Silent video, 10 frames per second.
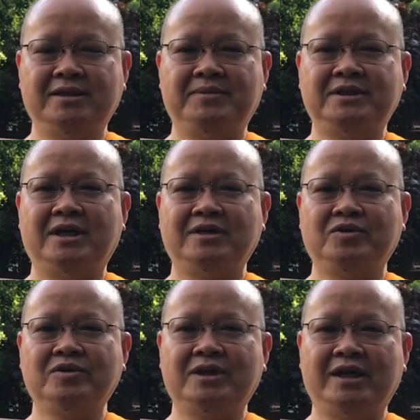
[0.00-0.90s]
สมัชชา
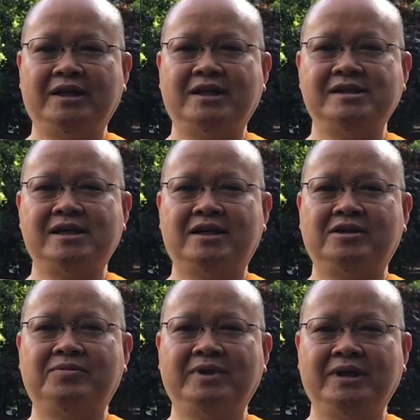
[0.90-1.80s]
สงไทยในสหรั
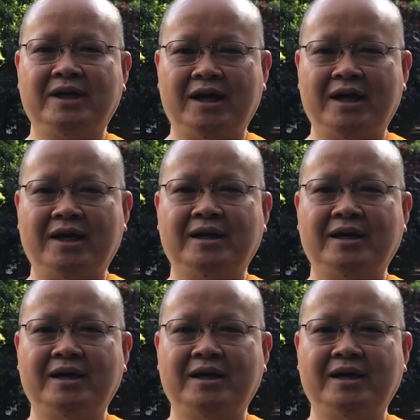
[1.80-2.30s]
ฐอเมริกา